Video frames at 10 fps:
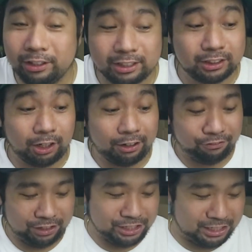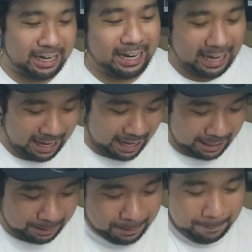or the Starfish.
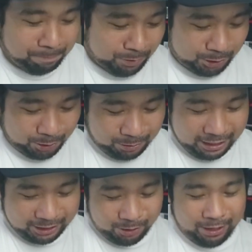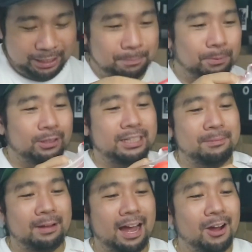Ayan. So, let's go ahead and pull
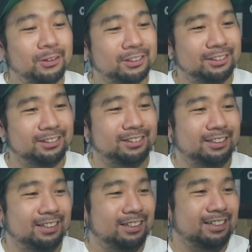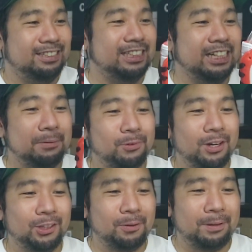them out. Sinilip ko
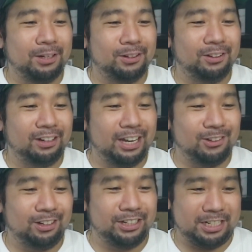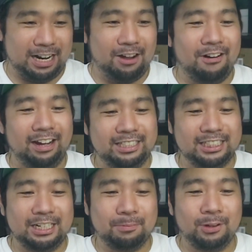lang to pero ngayon ko lang siya nahawakan.
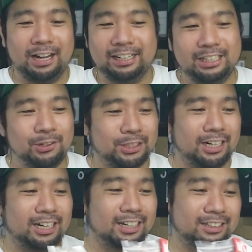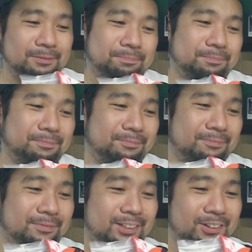Sinilip ko lang, hindi ko siya...
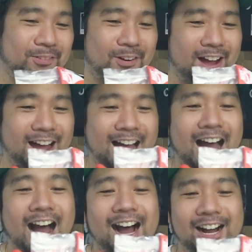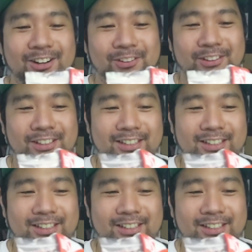Wow!